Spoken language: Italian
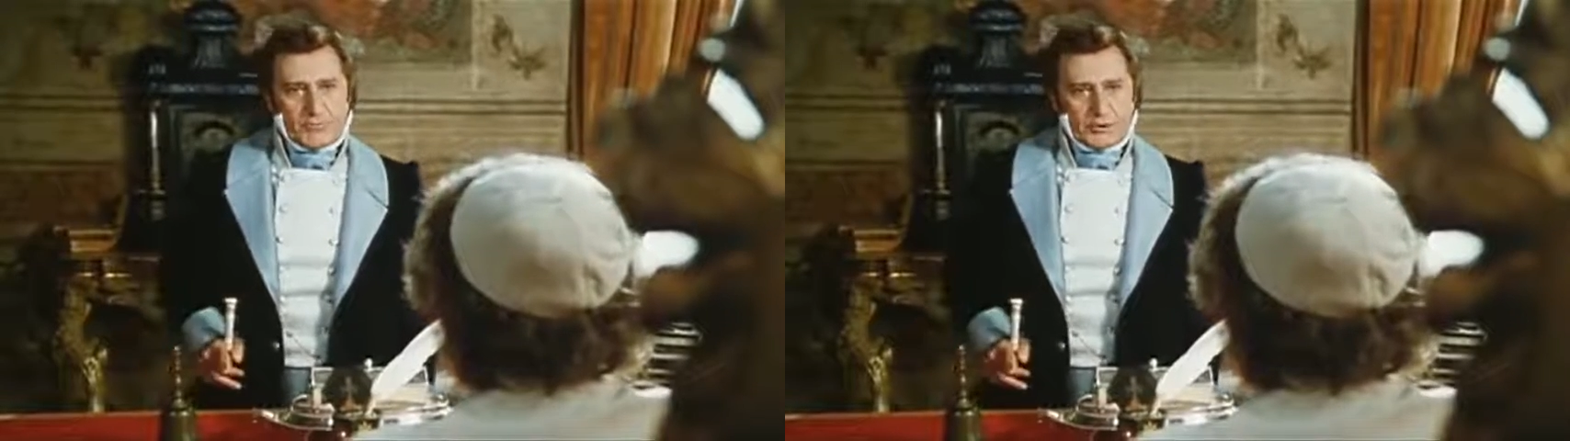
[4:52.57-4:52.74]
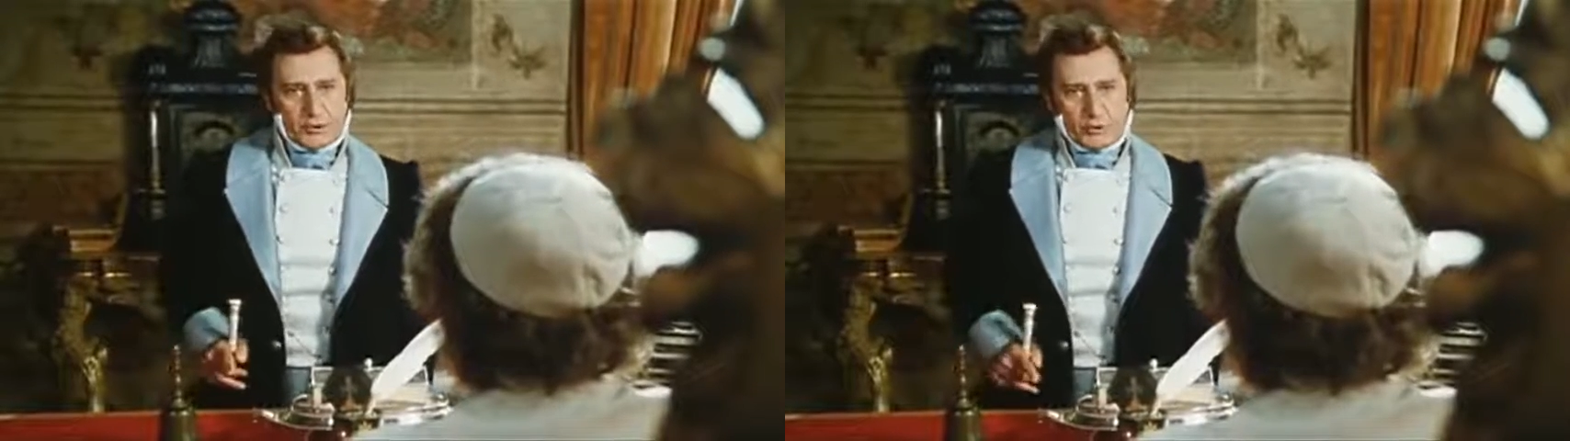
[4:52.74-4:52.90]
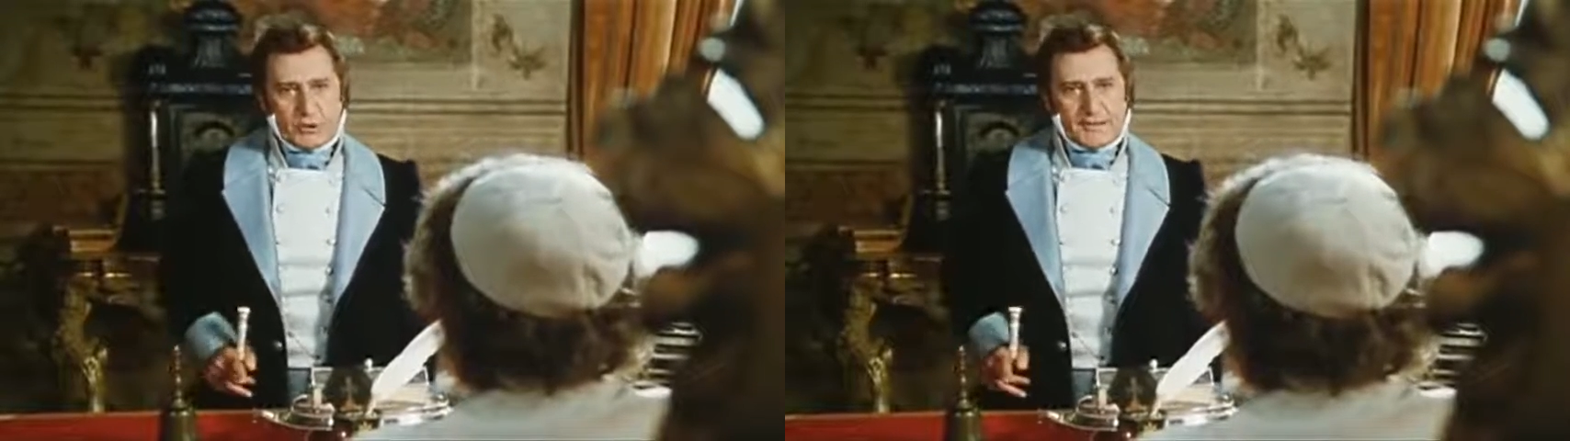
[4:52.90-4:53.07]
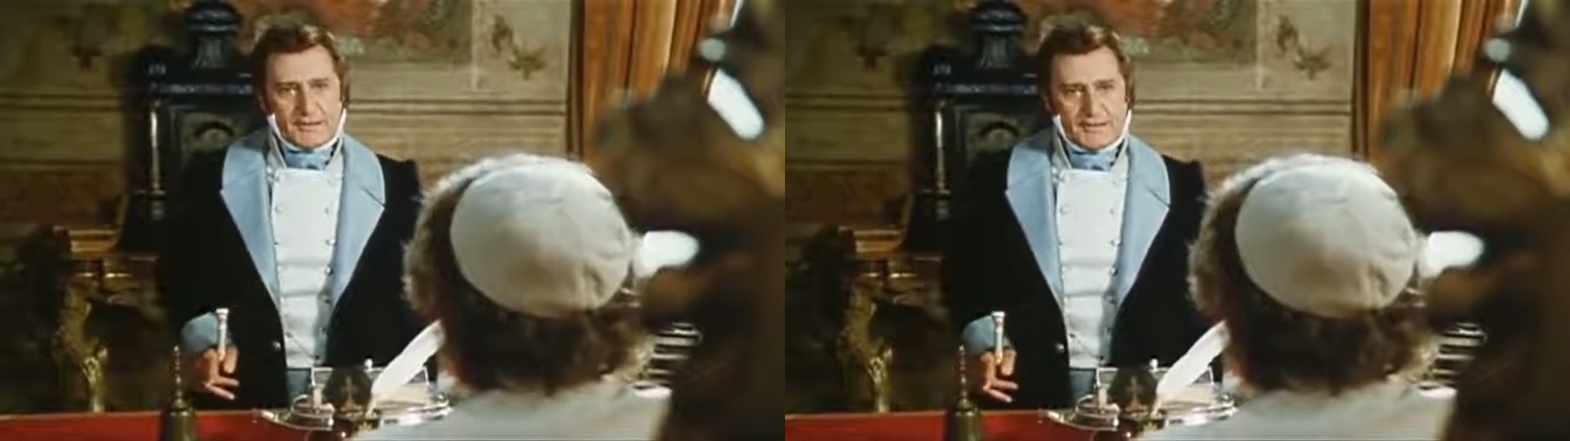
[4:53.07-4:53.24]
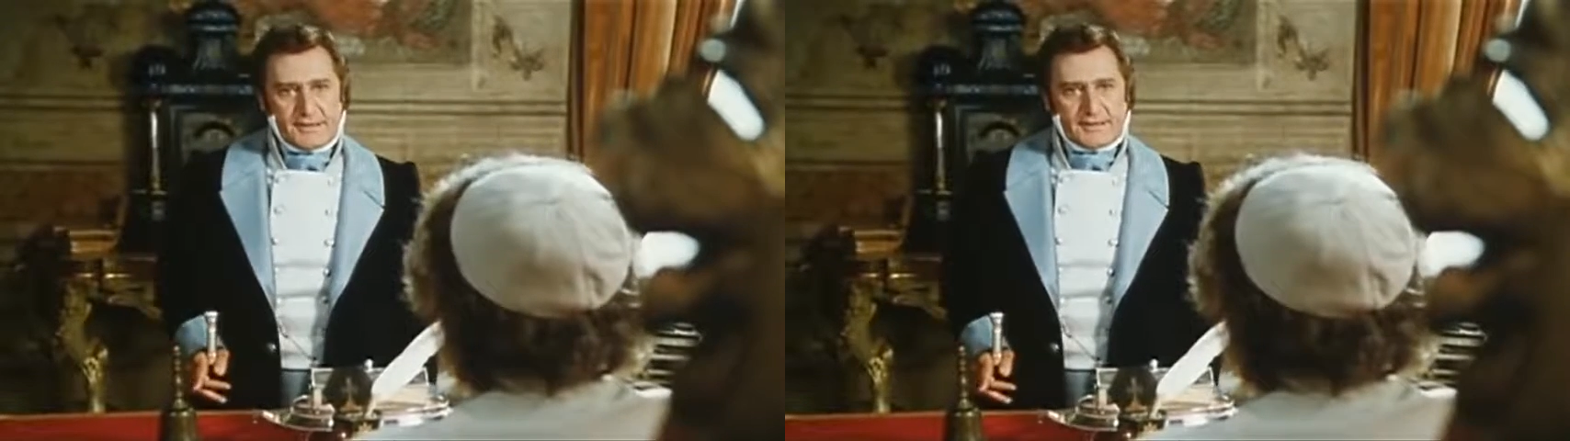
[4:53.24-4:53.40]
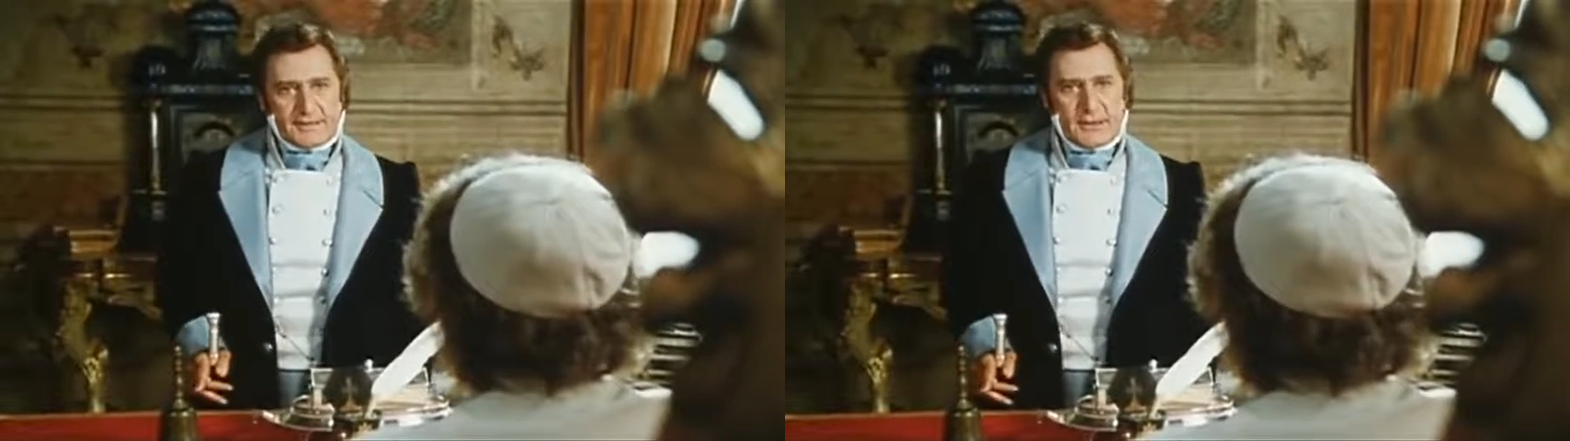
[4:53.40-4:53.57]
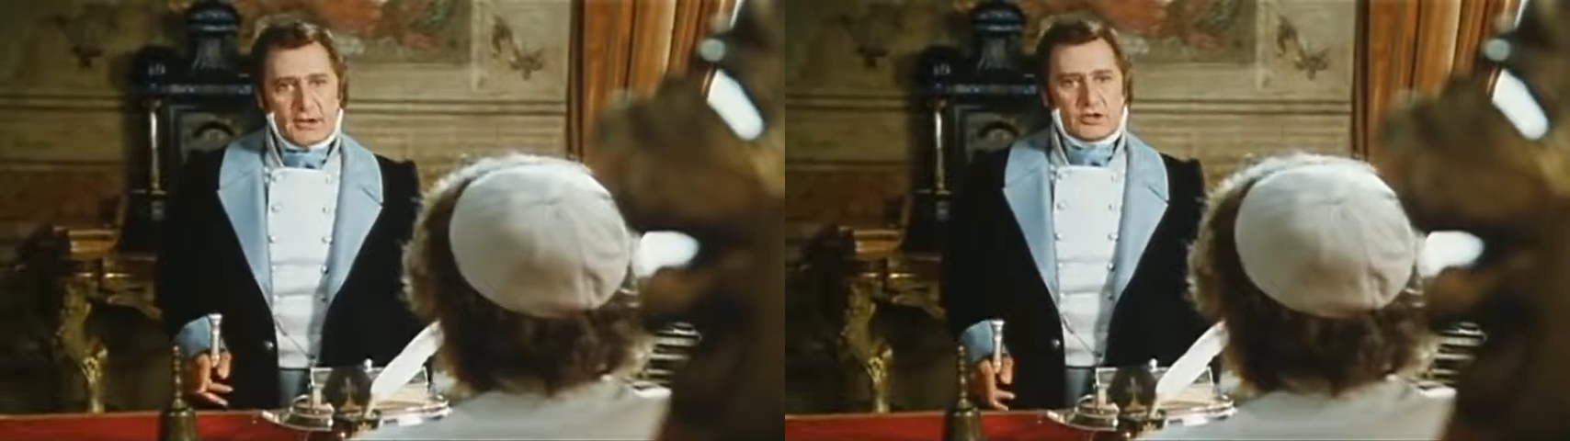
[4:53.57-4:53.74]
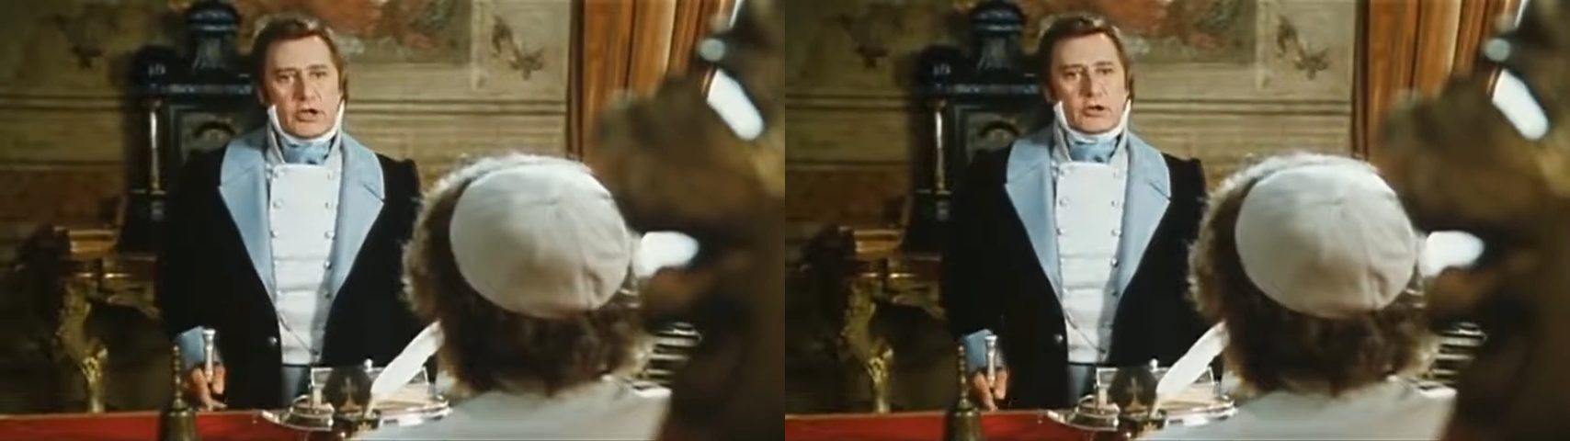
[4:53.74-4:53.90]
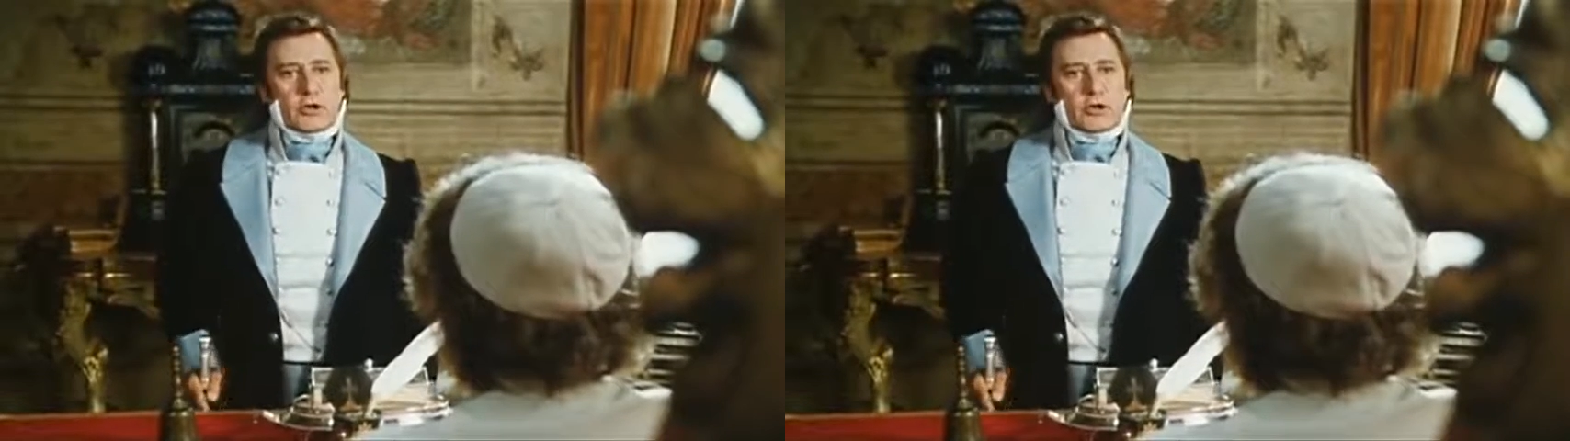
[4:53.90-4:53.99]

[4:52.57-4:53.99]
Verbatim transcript: Soffici, duca di Sezze,